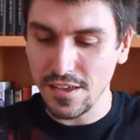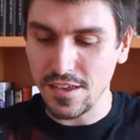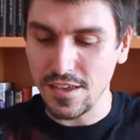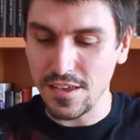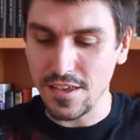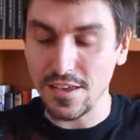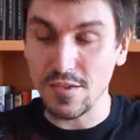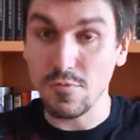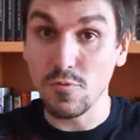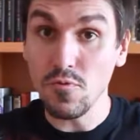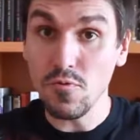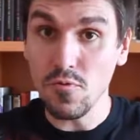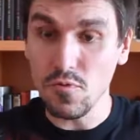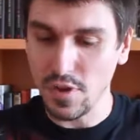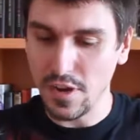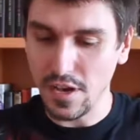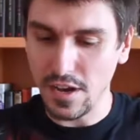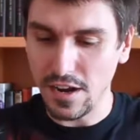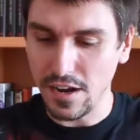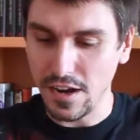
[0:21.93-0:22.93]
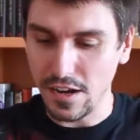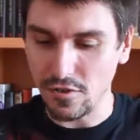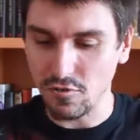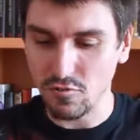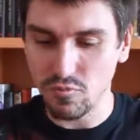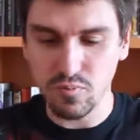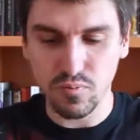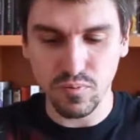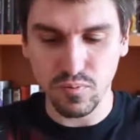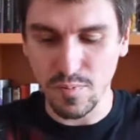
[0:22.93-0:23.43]
Y, uh, qué ganas,
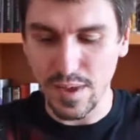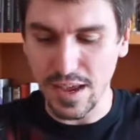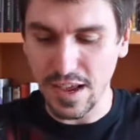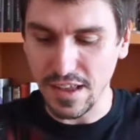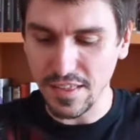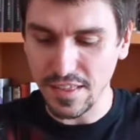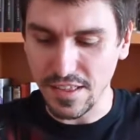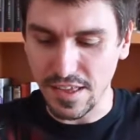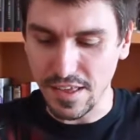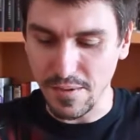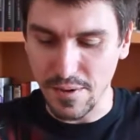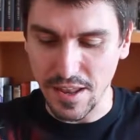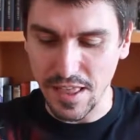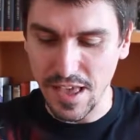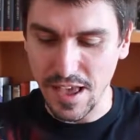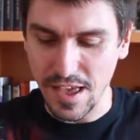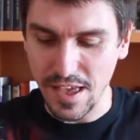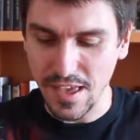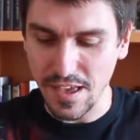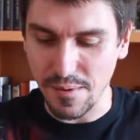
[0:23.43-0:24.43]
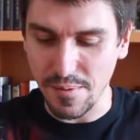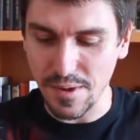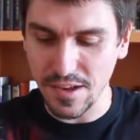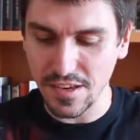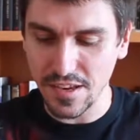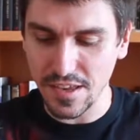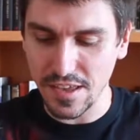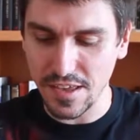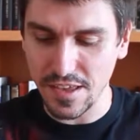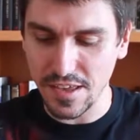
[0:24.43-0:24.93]
me encanta, de verdad, ¿eh? A ver
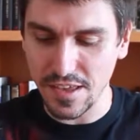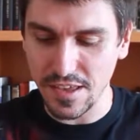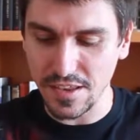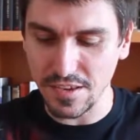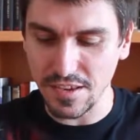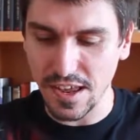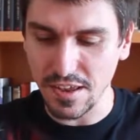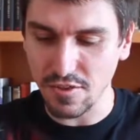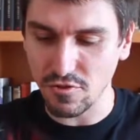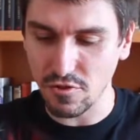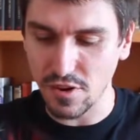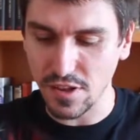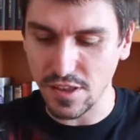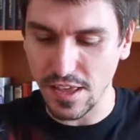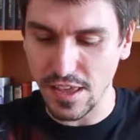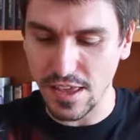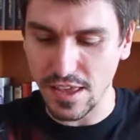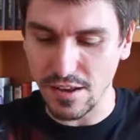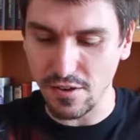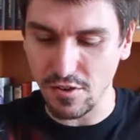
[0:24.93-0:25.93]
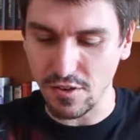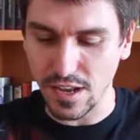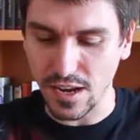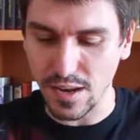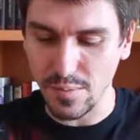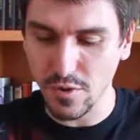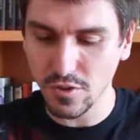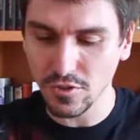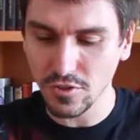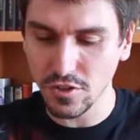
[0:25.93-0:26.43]
si, si hay suerte y lo
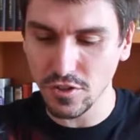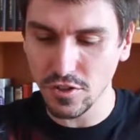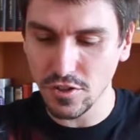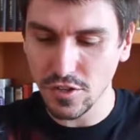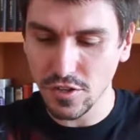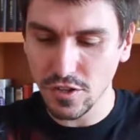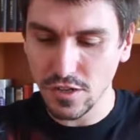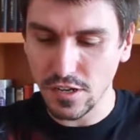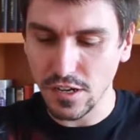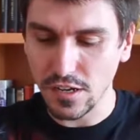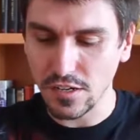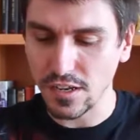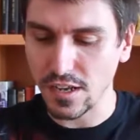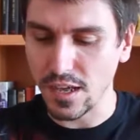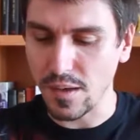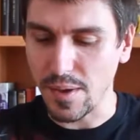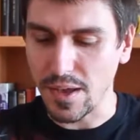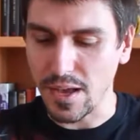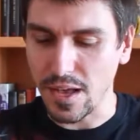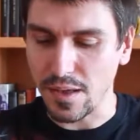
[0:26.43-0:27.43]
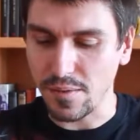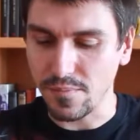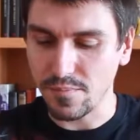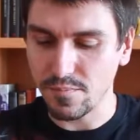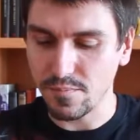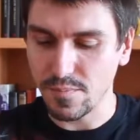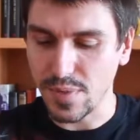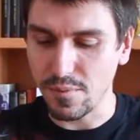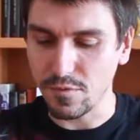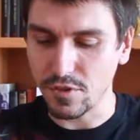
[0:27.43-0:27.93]
tenemos. Así que venga,
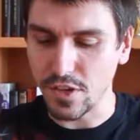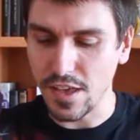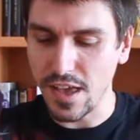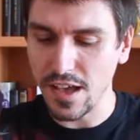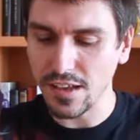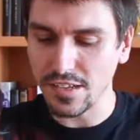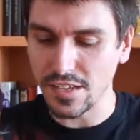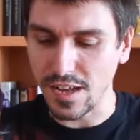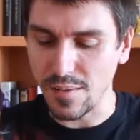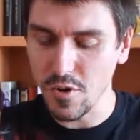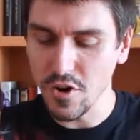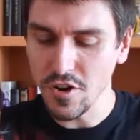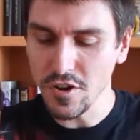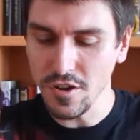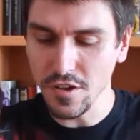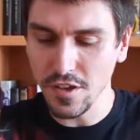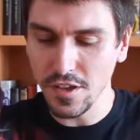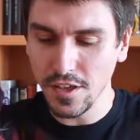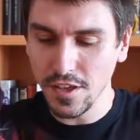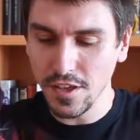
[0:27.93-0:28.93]
vamos allá, Samón.